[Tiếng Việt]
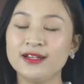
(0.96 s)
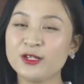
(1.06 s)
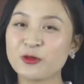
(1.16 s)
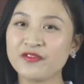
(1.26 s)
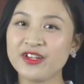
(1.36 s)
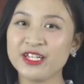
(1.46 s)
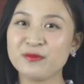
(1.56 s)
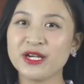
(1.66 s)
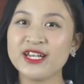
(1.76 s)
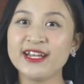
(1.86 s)
Thưa quý vị,
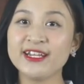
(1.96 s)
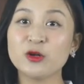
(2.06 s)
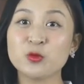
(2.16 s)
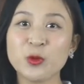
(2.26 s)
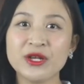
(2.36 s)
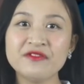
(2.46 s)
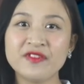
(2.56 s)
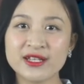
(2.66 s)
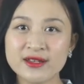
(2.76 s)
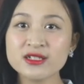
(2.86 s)
mới đây ông Nguyễn
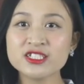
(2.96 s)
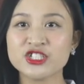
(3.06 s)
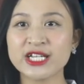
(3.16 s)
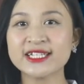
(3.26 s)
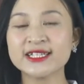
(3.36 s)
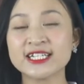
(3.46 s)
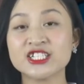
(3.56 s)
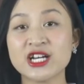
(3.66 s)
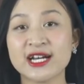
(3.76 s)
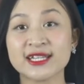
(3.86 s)
Văn Đức, tránh thanh
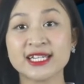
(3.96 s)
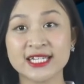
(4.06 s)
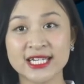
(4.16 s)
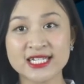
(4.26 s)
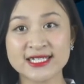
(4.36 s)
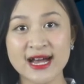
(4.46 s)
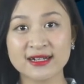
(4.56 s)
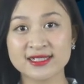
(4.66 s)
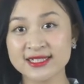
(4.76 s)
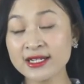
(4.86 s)
tra tỉnh Kiên
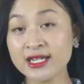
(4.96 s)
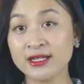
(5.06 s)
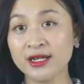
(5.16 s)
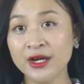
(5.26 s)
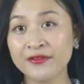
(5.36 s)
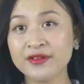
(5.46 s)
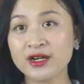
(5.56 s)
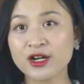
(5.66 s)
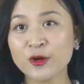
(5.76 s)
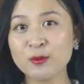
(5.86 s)
Giang xác nhận
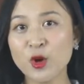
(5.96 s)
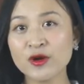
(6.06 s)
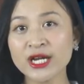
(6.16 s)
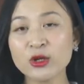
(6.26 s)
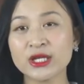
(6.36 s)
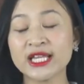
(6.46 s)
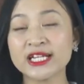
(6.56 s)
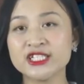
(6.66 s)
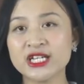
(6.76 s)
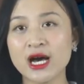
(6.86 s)
vừa công bố kết luận
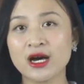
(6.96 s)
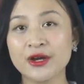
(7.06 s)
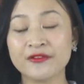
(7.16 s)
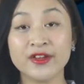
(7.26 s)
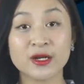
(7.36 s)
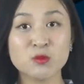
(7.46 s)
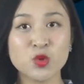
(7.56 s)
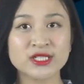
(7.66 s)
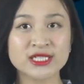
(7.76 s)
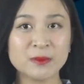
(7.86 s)
thanh tra việc
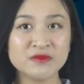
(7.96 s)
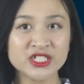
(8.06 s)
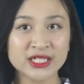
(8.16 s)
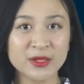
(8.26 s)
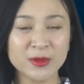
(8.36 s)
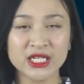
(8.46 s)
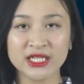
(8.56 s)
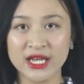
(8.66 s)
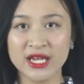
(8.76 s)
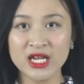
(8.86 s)
mua sắm trang thiết bị y
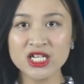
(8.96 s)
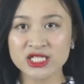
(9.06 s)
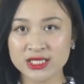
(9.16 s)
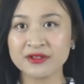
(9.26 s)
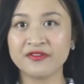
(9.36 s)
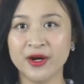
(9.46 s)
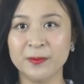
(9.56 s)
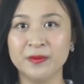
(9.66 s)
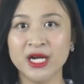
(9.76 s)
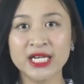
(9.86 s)
tế, sinh
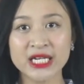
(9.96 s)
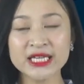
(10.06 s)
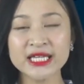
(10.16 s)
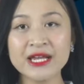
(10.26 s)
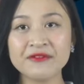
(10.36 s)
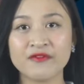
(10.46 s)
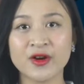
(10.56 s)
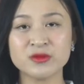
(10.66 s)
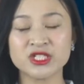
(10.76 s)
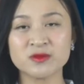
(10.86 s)
phẩm, kit test
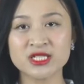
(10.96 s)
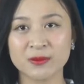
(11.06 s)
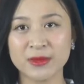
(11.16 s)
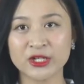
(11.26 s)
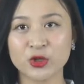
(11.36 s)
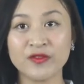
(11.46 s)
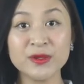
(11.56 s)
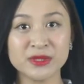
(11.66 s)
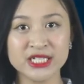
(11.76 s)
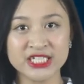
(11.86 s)
phòng chống dịch bệnh
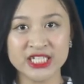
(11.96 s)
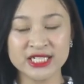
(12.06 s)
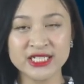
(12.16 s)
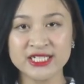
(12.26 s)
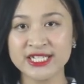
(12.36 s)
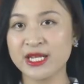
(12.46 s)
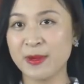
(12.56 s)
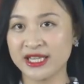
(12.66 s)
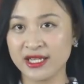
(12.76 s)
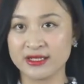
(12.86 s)
COVID-19 trên địa
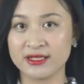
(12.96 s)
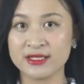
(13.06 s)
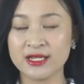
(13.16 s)
bàn tỉnh.